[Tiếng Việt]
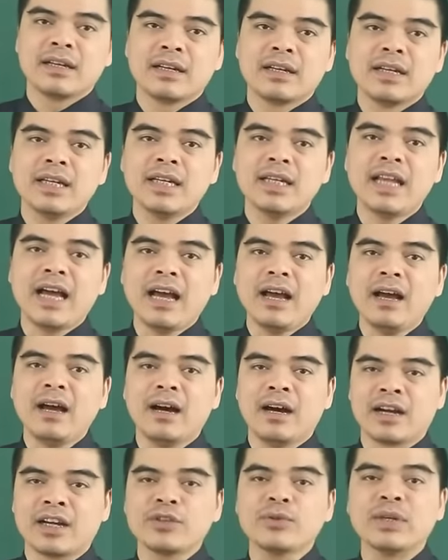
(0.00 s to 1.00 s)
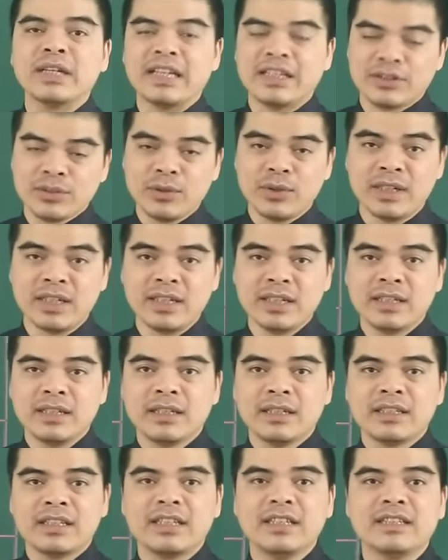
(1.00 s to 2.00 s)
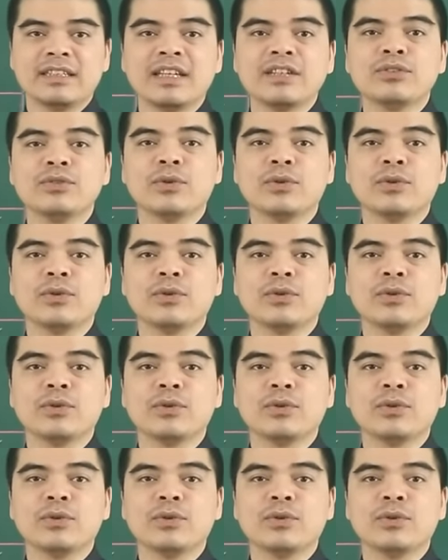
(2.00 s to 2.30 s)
Khi đã ở cái tuổi này rồi ấy, thì gia